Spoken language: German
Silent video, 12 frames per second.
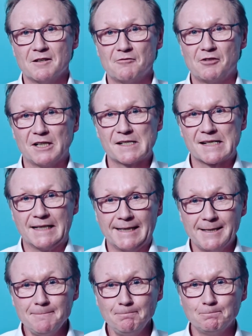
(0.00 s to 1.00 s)
Falls
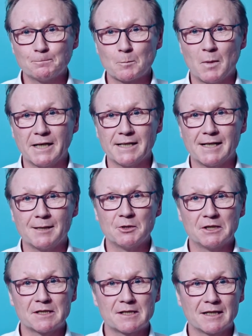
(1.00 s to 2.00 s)
nein, mein
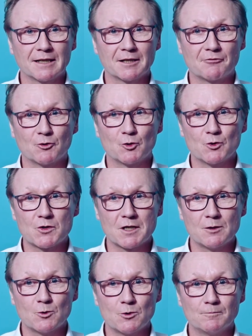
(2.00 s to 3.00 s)
Name ist Erik von
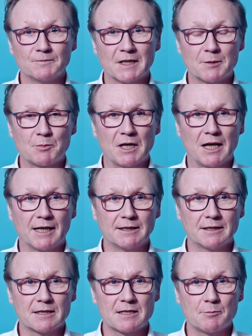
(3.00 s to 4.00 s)
Düsterloh. Ich bin
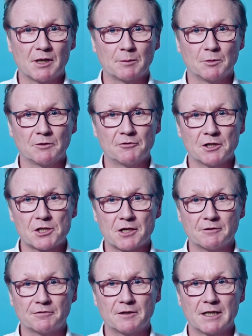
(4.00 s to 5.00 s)
Leiter des Department
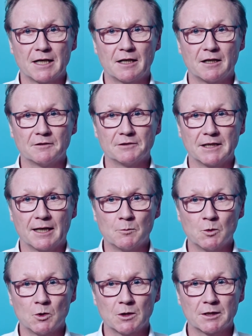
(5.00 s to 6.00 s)
Wirtschaft der HAW
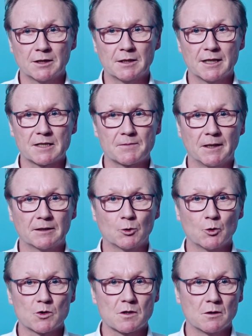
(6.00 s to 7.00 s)
Hamburg, der
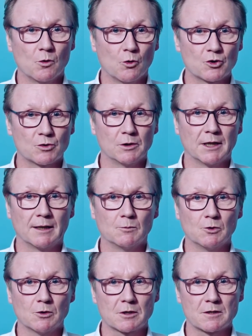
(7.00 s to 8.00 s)
zweitgrößten Hochschule
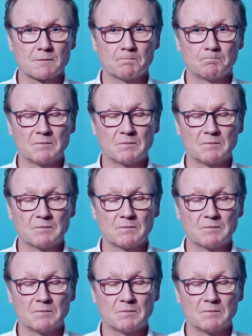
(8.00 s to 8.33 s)
Hamburgs.